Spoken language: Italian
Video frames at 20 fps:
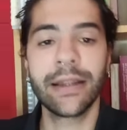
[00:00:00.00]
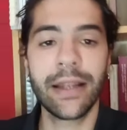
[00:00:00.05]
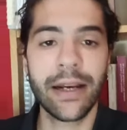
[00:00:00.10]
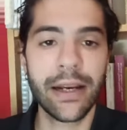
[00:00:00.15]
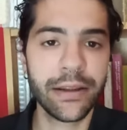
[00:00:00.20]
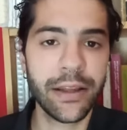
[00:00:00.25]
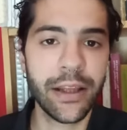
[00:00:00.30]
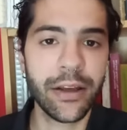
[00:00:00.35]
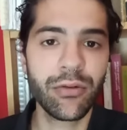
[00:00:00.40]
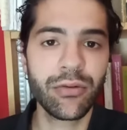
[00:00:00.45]

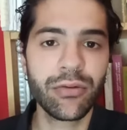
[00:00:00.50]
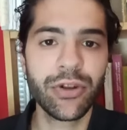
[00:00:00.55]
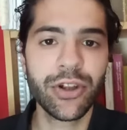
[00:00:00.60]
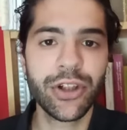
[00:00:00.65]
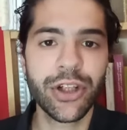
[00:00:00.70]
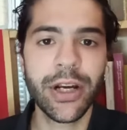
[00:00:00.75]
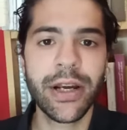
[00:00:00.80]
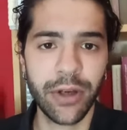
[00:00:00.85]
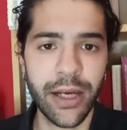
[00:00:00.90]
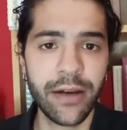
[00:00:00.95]
tre
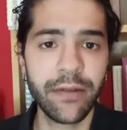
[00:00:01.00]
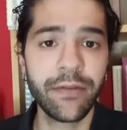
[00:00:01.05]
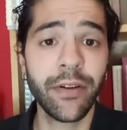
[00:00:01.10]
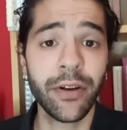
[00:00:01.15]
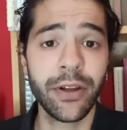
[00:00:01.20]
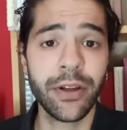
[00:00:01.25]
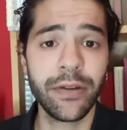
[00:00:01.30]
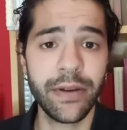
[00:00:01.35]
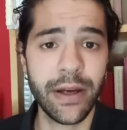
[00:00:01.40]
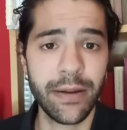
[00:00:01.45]
denunce e il
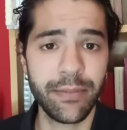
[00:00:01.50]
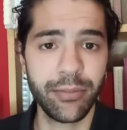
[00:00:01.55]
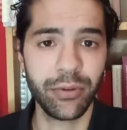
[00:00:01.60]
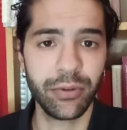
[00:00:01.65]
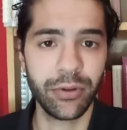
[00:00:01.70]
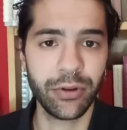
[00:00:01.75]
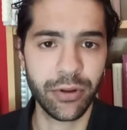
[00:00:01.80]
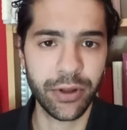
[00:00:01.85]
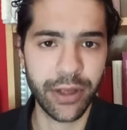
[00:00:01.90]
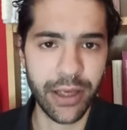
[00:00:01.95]
foglio di via,
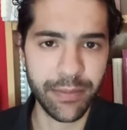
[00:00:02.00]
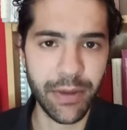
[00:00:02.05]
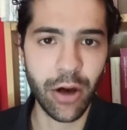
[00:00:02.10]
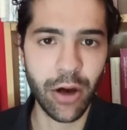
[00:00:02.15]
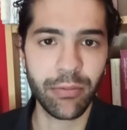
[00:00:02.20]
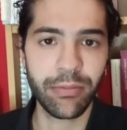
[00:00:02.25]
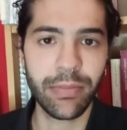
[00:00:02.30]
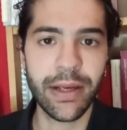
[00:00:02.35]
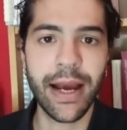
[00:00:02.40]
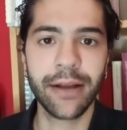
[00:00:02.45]
appunto, che mi
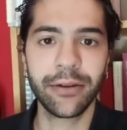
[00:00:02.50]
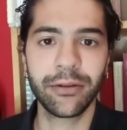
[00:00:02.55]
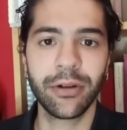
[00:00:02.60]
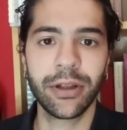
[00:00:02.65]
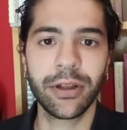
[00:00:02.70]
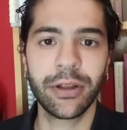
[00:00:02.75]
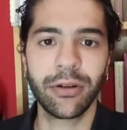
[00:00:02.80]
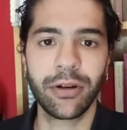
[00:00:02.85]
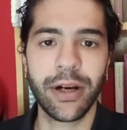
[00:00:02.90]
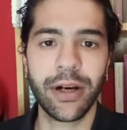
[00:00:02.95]
ha
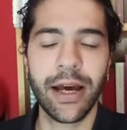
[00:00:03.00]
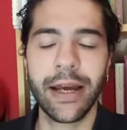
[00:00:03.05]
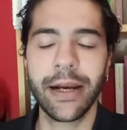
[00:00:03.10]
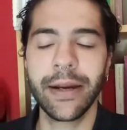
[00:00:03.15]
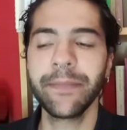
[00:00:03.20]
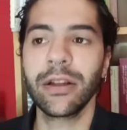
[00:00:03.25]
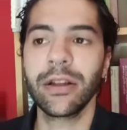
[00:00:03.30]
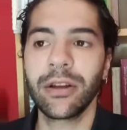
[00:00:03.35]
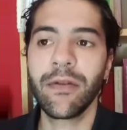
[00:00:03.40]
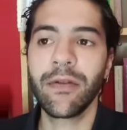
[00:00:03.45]
obbligato a
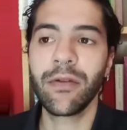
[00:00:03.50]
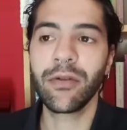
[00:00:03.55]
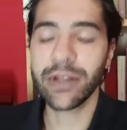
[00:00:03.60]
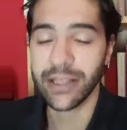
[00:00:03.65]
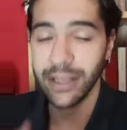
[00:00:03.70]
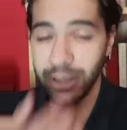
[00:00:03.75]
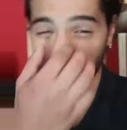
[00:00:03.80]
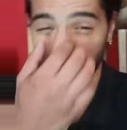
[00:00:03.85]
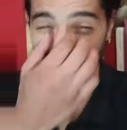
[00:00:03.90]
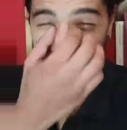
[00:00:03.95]
tornare. Trovo
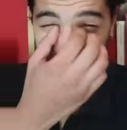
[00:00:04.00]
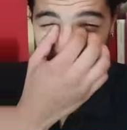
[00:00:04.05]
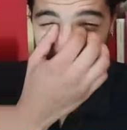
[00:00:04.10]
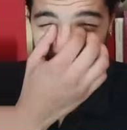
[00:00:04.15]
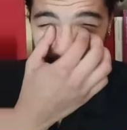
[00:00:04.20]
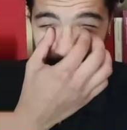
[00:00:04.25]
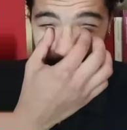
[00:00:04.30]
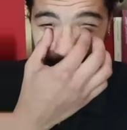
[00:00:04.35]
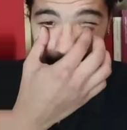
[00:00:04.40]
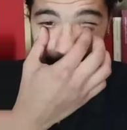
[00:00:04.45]
questa
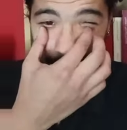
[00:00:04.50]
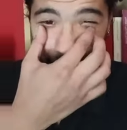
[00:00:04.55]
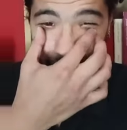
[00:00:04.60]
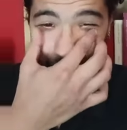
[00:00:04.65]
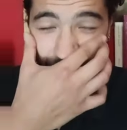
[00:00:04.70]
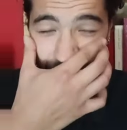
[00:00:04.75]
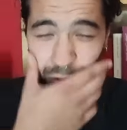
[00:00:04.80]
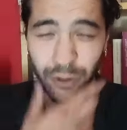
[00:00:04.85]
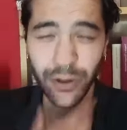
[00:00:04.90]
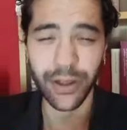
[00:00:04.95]
scelta del
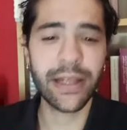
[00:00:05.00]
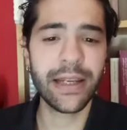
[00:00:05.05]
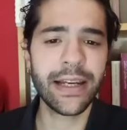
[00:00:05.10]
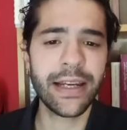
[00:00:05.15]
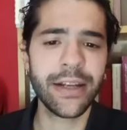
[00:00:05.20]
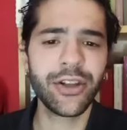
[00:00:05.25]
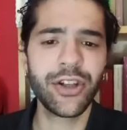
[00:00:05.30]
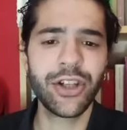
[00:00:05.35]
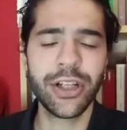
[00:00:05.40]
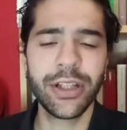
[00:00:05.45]
tutto
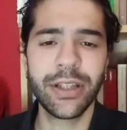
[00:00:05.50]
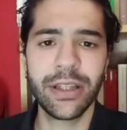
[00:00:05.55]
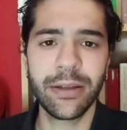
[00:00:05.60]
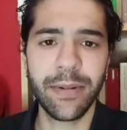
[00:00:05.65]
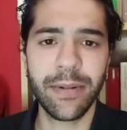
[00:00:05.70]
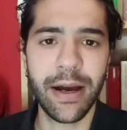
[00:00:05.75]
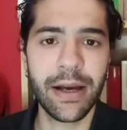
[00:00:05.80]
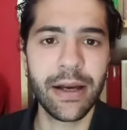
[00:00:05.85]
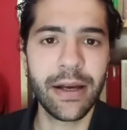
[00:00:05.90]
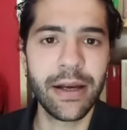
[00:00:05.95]

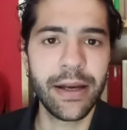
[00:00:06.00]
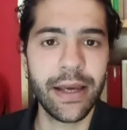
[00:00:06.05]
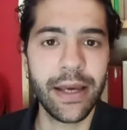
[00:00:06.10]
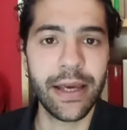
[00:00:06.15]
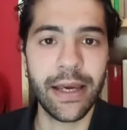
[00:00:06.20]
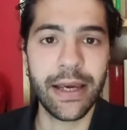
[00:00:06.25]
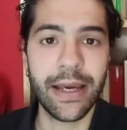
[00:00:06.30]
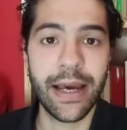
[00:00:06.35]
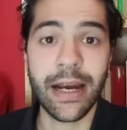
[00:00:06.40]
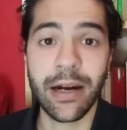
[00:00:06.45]
illegittima
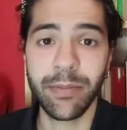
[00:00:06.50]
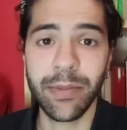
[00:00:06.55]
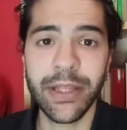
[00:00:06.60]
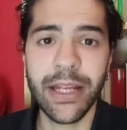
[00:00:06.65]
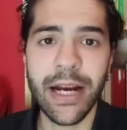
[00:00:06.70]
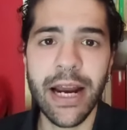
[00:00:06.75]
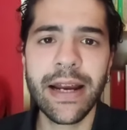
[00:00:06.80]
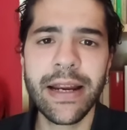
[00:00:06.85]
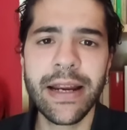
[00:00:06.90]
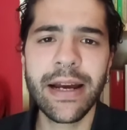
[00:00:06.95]
e
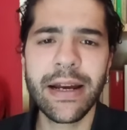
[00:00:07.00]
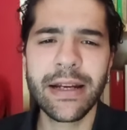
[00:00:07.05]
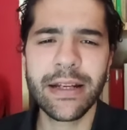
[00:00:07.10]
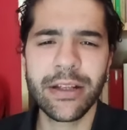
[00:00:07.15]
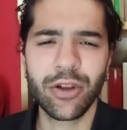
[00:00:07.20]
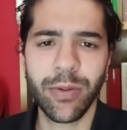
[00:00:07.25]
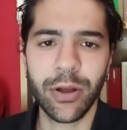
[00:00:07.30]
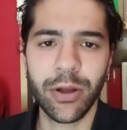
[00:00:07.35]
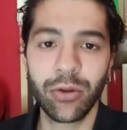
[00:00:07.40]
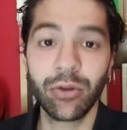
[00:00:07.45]
arbitraria e
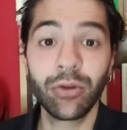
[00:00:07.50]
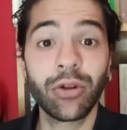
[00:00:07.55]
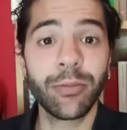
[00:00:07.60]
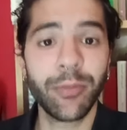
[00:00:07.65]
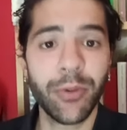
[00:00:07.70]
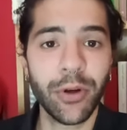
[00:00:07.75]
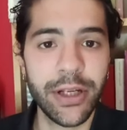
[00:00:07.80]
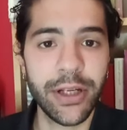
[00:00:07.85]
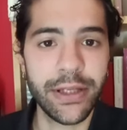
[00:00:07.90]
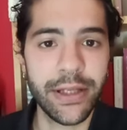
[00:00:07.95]

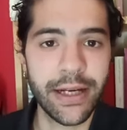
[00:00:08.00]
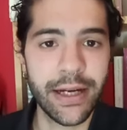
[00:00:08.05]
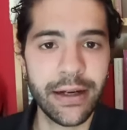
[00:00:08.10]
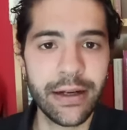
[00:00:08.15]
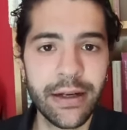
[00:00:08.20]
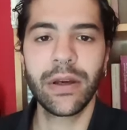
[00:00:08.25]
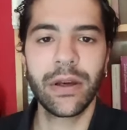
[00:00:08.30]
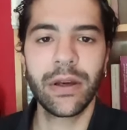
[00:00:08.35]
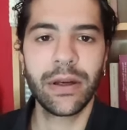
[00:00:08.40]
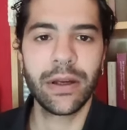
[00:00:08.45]
soprattutto politica.
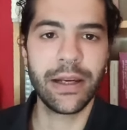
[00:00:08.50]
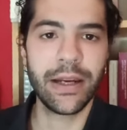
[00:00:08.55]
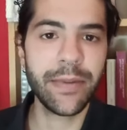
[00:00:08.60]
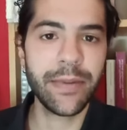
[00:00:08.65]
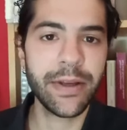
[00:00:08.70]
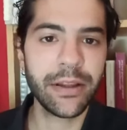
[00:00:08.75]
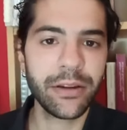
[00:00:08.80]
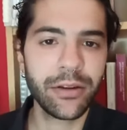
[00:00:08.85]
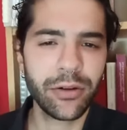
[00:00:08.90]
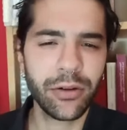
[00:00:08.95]

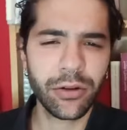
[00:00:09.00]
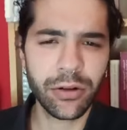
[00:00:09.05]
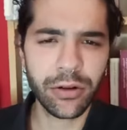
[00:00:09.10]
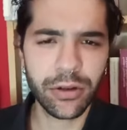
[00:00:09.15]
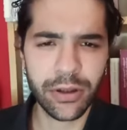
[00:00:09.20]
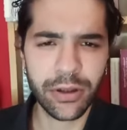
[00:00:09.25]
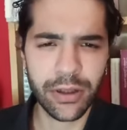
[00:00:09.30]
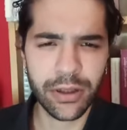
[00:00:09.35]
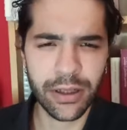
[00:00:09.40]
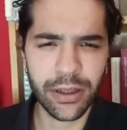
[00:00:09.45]

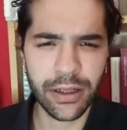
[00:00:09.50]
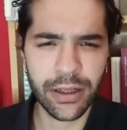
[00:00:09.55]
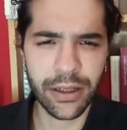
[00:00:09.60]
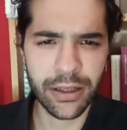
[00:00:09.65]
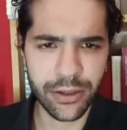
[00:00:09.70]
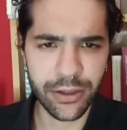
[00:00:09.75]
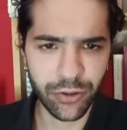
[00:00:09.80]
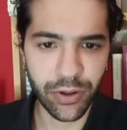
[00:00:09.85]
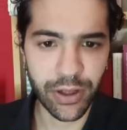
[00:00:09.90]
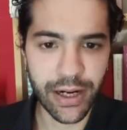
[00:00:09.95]
L'elemento
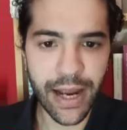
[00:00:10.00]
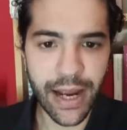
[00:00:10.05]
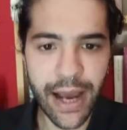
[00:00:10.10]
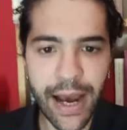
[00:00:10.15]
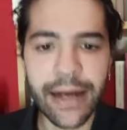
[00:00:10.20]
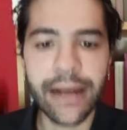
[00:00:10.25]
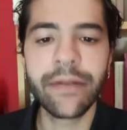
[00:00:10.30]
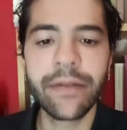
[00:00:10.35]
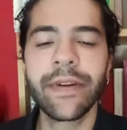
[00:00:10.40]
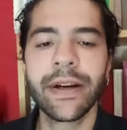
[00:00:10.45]
uh,
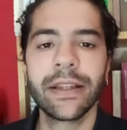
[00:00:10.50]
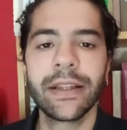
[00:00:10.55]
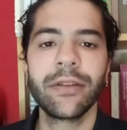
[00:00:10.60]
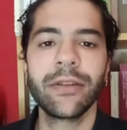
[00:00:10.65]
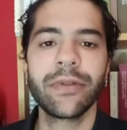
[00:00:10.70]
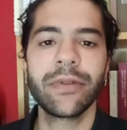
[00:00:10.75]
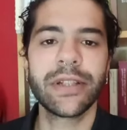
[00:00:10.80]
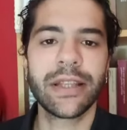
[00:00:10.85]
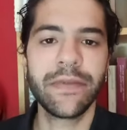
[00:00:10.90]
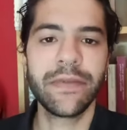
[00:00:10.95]
surreale infatti
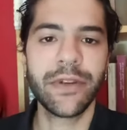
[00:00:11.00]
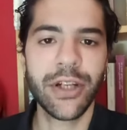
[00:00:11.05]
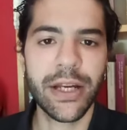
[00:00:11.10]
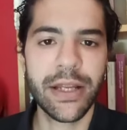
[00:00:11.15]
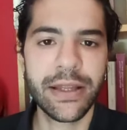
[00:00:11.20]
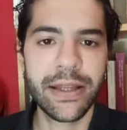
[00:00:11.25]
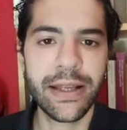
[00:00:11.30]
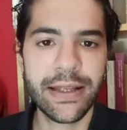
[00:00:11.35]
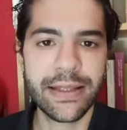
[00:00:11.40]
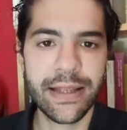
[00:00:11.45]
di questa
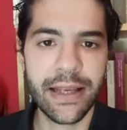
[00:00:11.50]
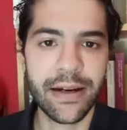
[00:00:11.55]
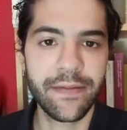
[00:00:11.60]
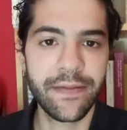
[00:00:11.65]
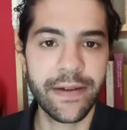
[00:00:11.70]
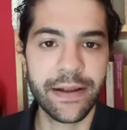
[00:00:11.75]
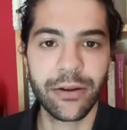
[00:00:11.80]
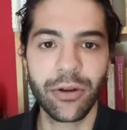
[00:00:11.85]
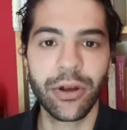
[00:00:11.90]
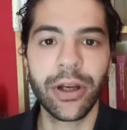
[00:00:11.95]
vicenda sta nel
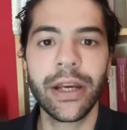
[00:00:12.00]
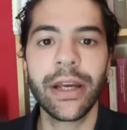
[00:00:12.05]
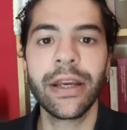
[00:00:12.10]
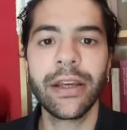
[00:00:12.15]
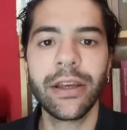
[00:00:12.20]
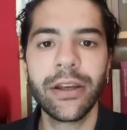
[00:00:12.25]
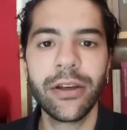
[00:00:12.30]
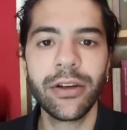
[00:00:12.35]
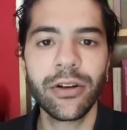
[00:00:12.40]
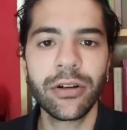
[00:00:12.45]
fatto che
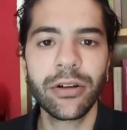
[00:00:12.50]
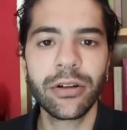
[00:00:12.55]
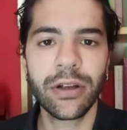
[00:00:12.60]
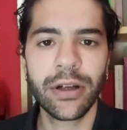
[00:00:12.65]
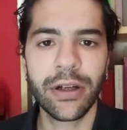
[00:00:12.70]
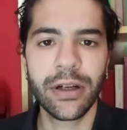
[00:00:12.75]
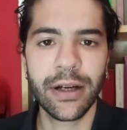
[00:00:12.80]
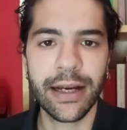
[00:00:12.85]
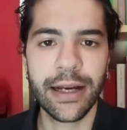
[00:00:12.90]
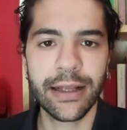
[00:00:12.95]
io
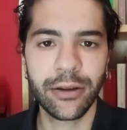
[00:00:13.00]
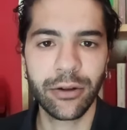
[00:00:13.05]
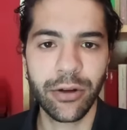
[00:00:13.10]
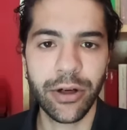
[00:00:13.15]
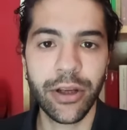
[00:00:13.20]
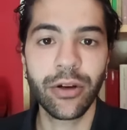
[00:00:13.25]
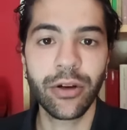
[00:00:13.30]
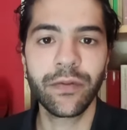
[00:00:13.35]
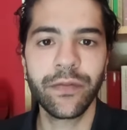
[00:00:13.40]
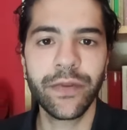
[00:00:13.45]
uh, a
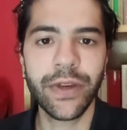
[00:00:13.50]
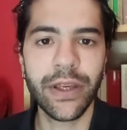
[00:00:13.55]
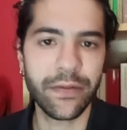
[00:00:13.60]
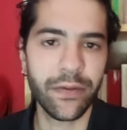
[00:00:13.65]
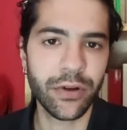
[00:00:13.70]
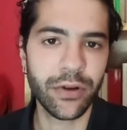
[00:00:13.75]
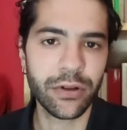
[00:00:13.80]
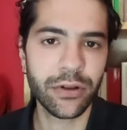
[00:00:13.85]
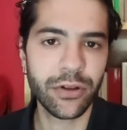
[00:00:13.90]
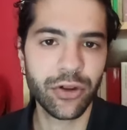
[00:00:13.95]
Torino
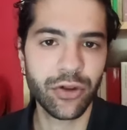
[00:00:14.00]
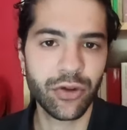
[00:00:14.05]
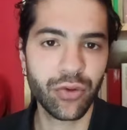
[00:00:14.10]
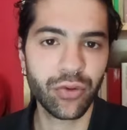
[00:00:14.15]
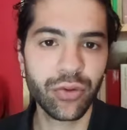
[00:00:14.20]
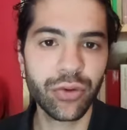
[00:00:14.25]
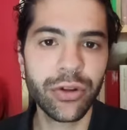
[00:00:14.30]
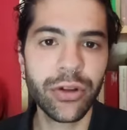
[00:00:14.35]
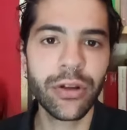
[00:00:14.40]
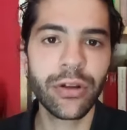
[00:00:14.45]
vivo,
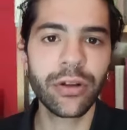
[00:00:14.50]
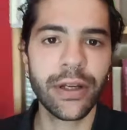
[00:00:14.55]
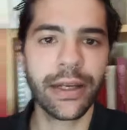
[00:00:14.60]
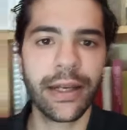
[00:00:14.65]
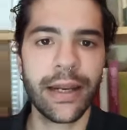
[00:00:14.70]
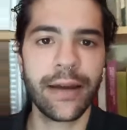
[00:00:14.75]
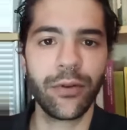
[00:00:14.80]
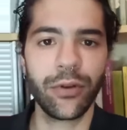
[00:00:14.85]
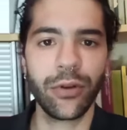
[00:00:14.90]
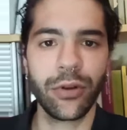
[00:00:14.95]
studio
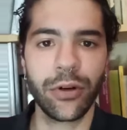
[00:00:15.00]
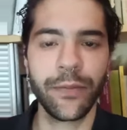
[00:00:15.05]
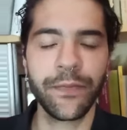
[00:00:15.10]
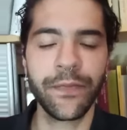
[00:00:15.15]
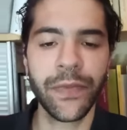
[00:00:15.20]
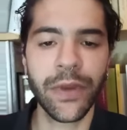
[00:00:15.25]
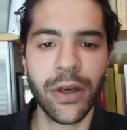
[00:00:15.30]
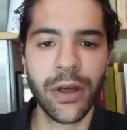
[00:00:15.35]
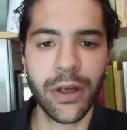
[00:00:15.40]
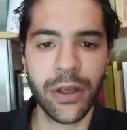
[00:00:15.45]
e lavoro.